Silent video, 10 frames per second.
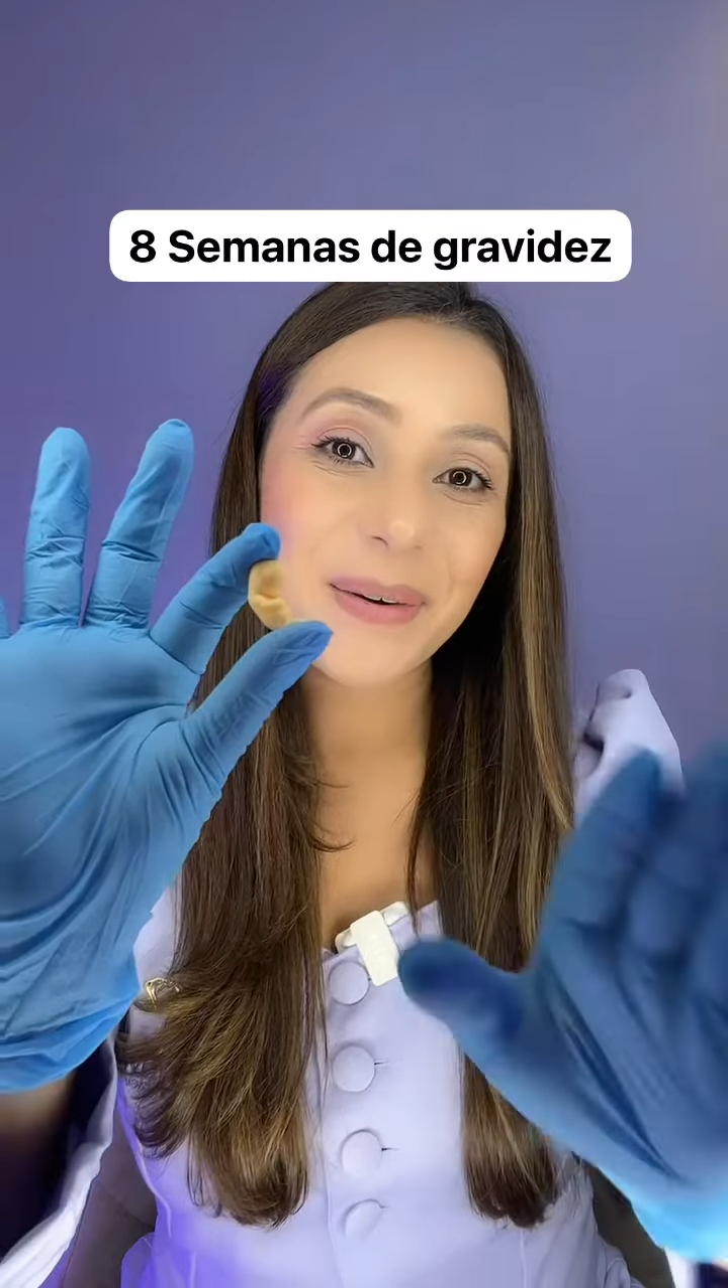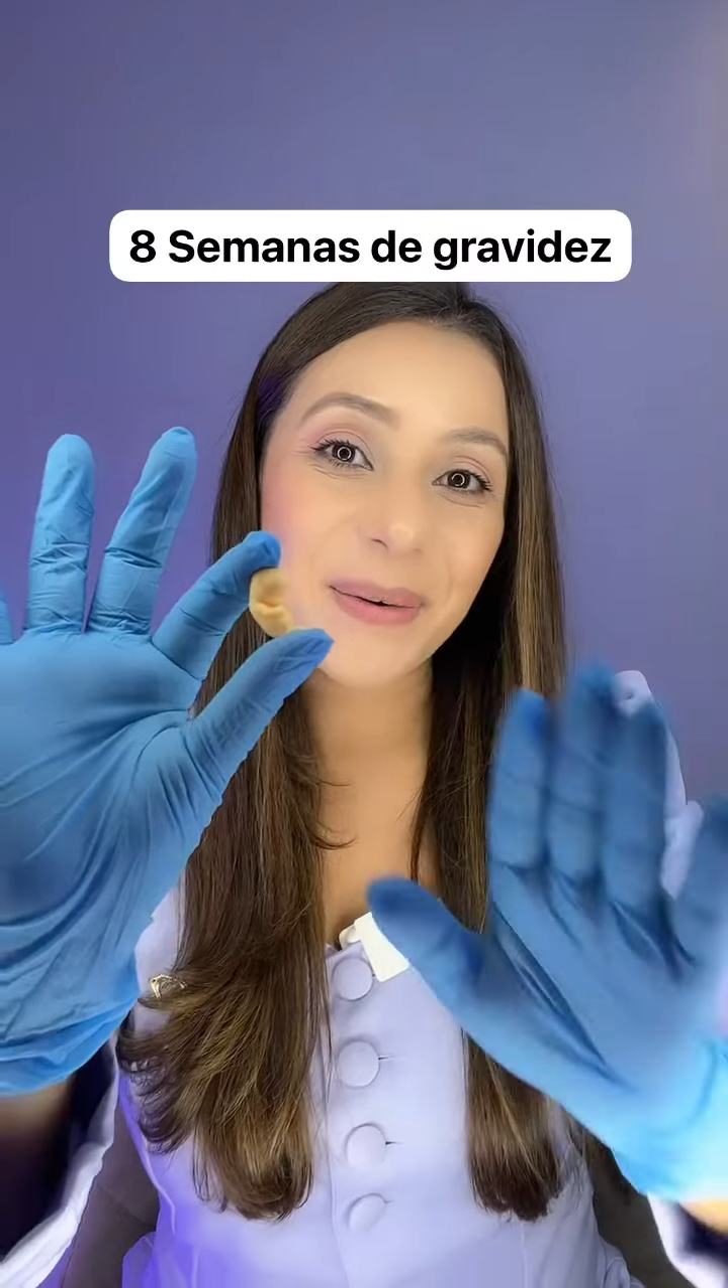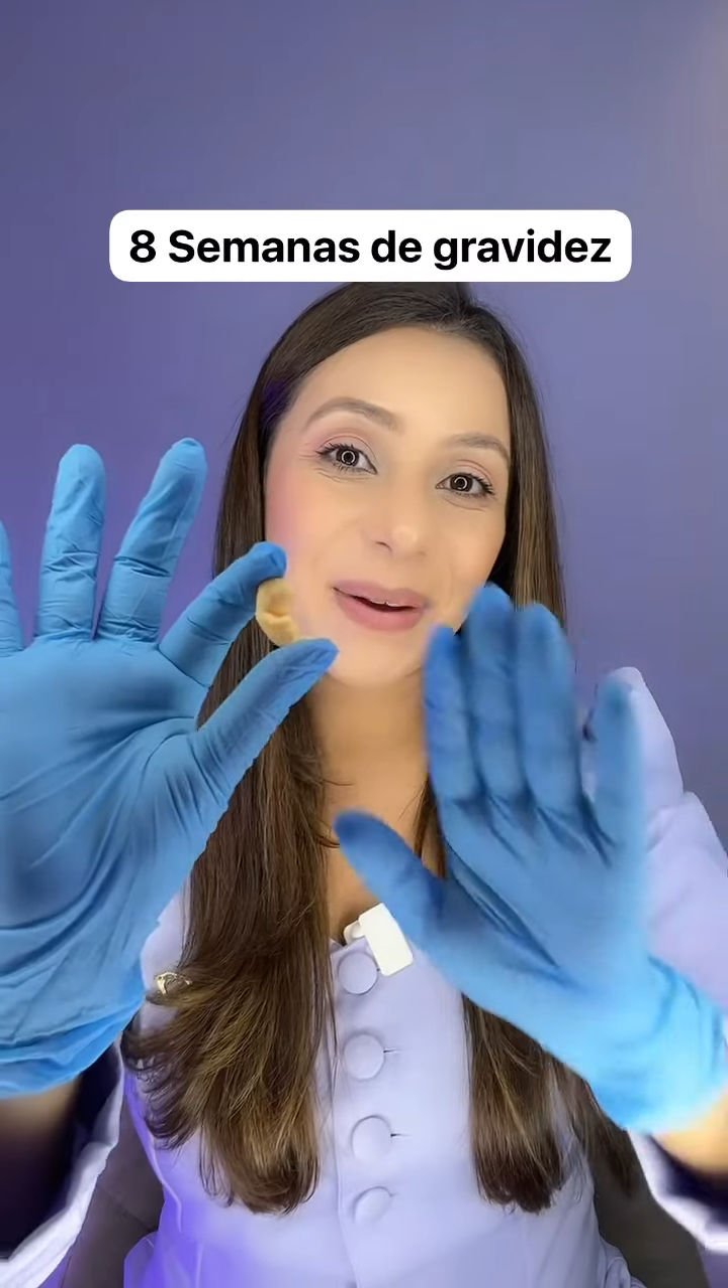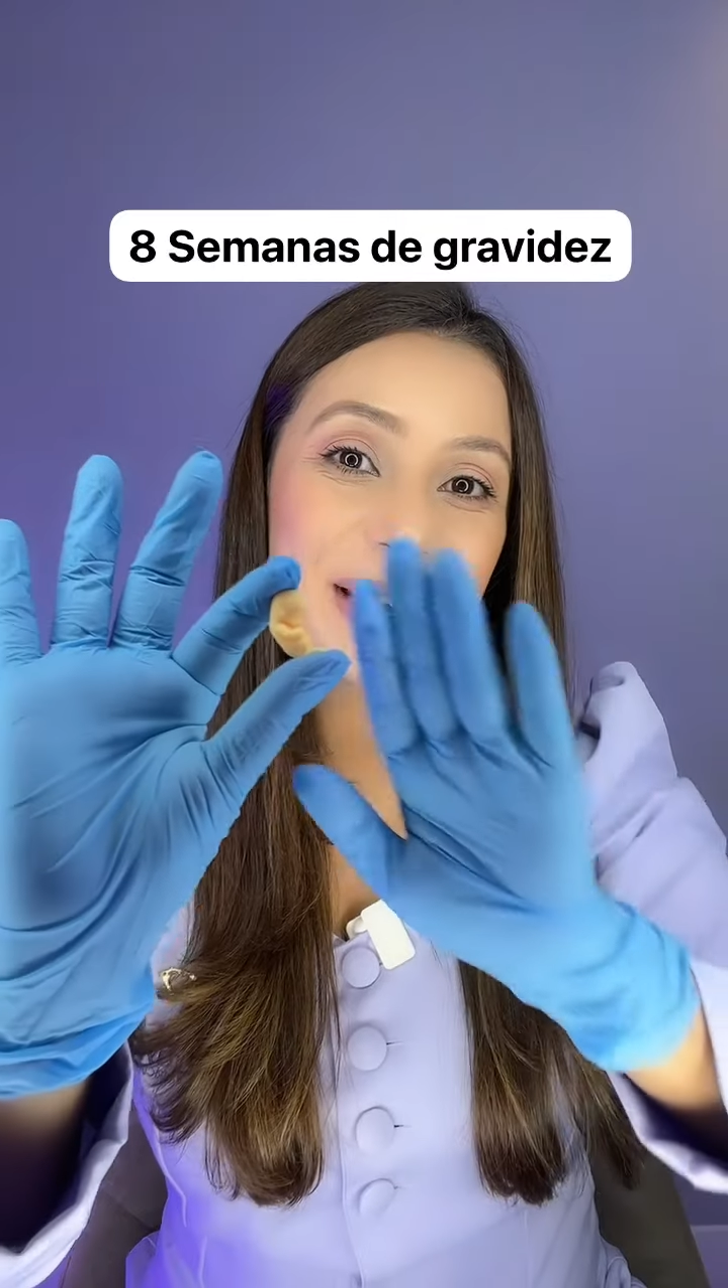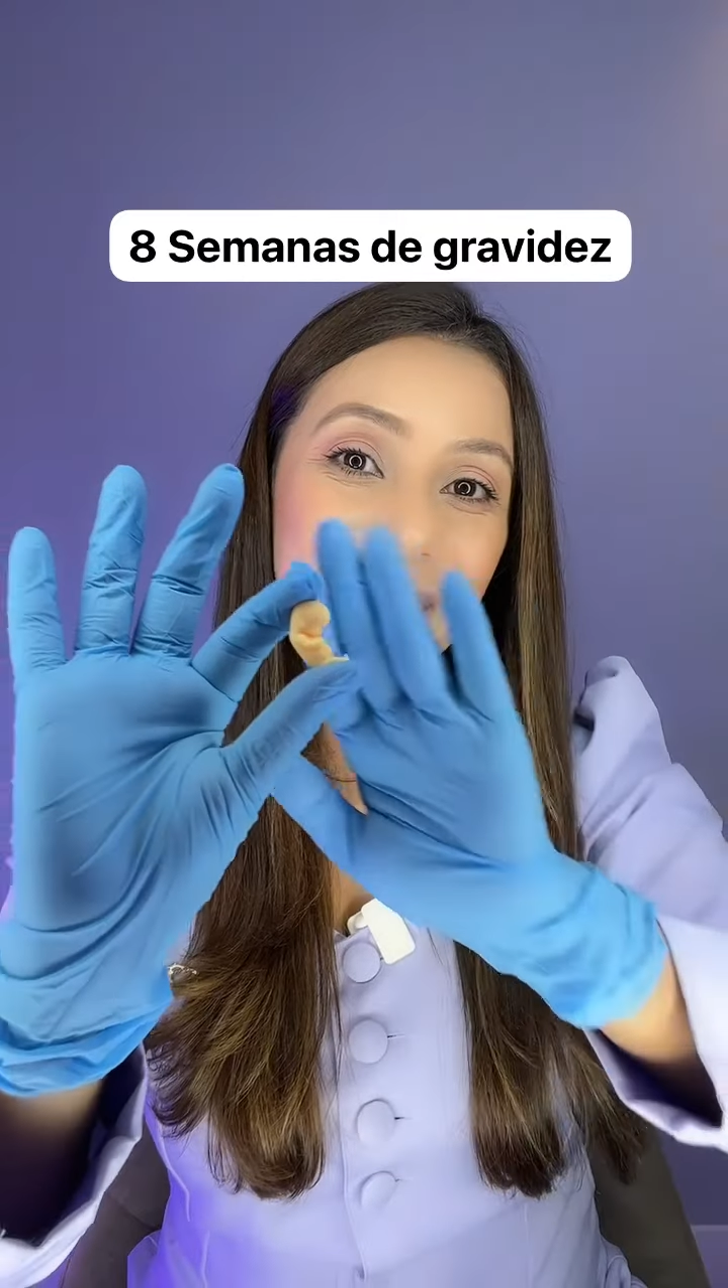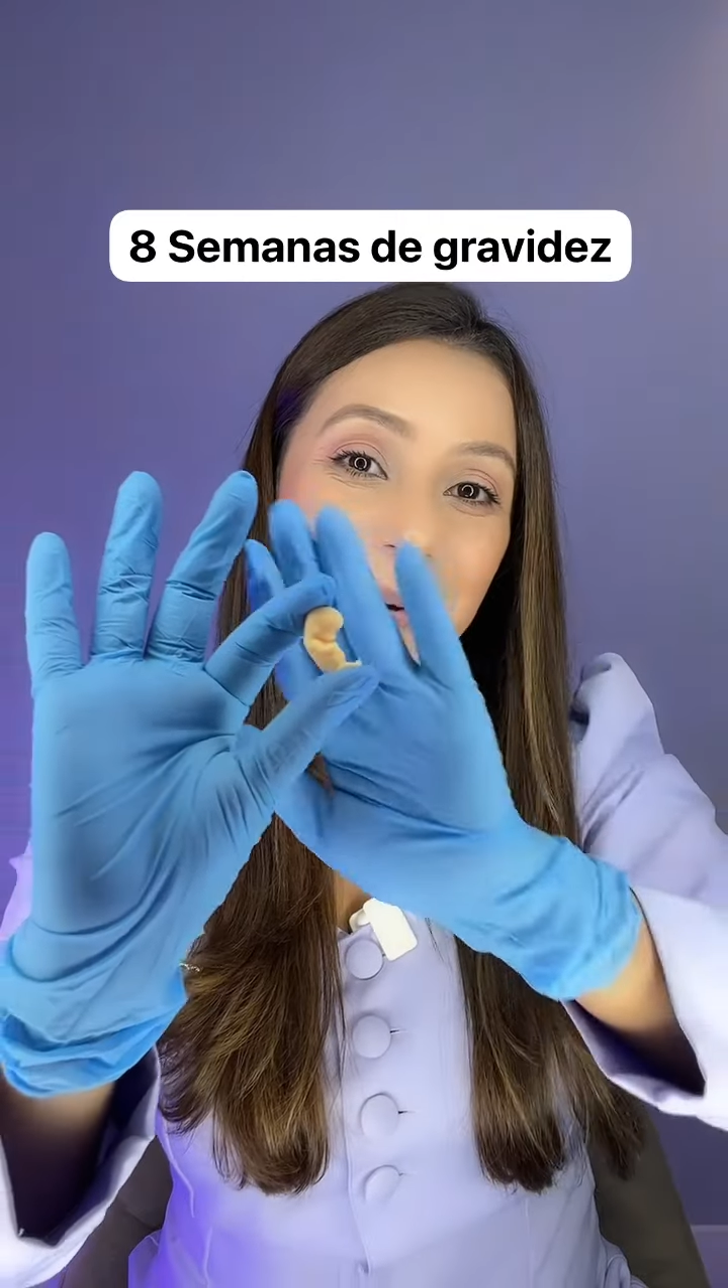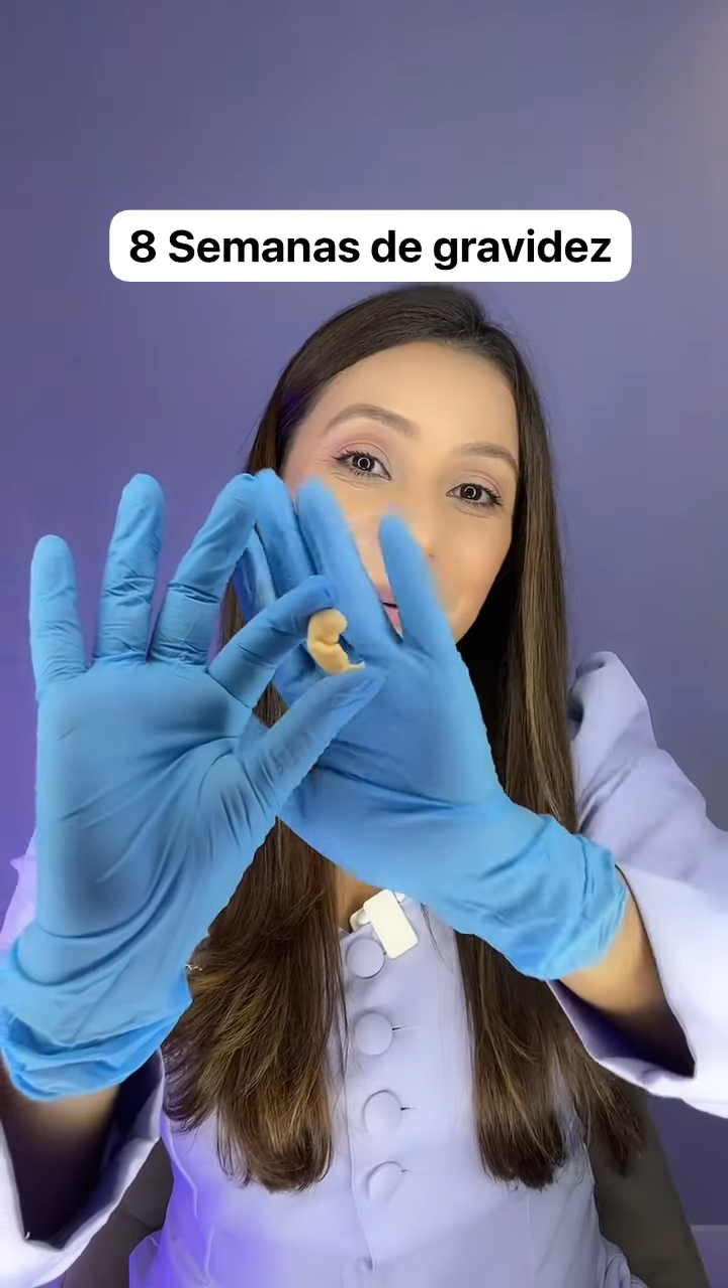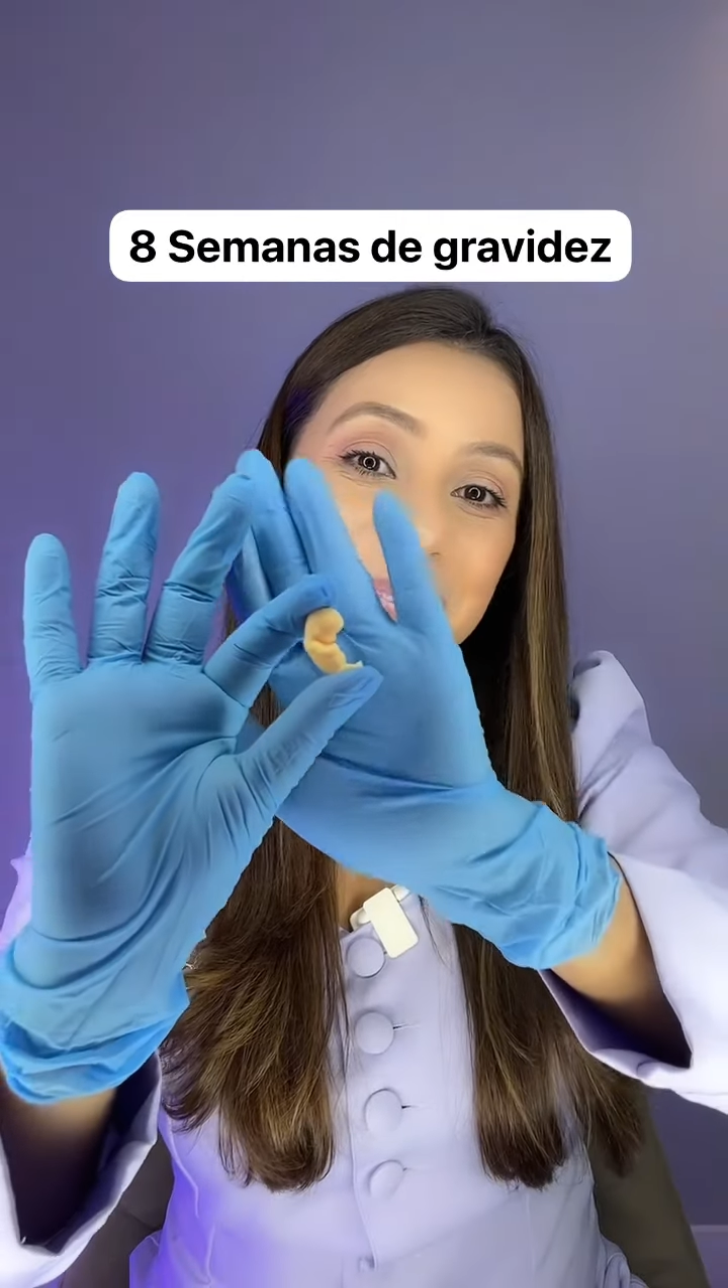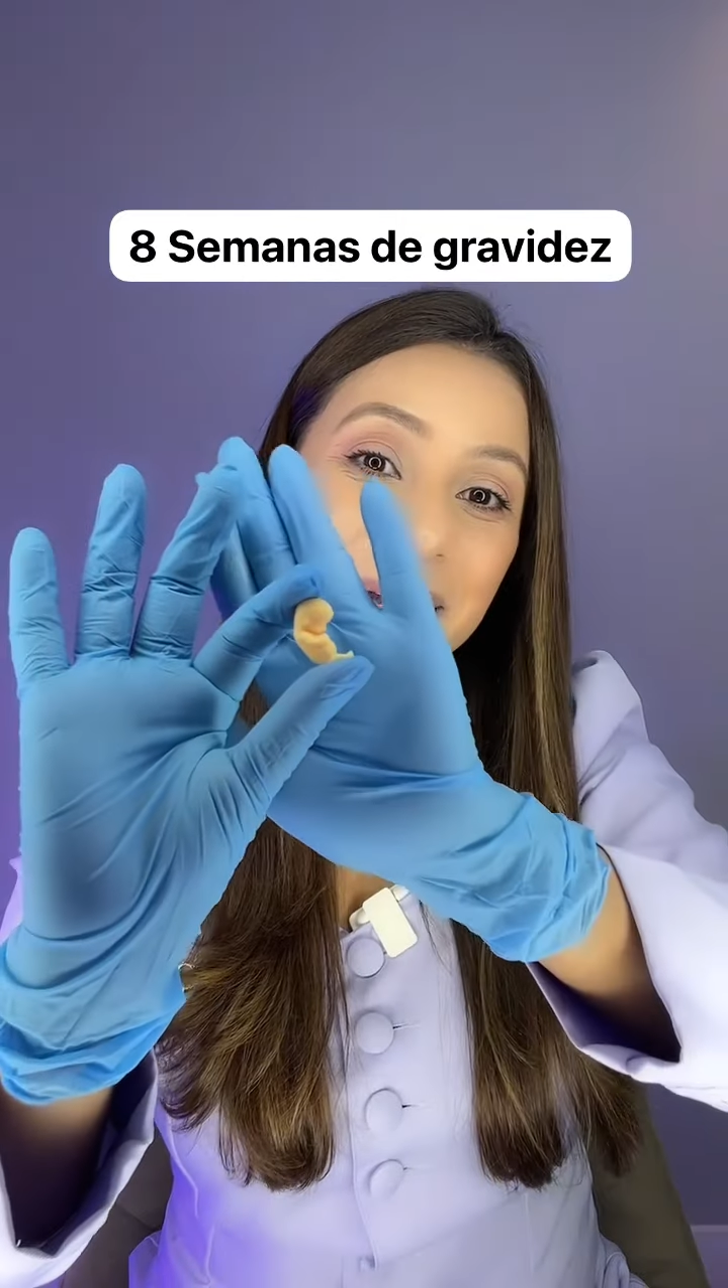Olha o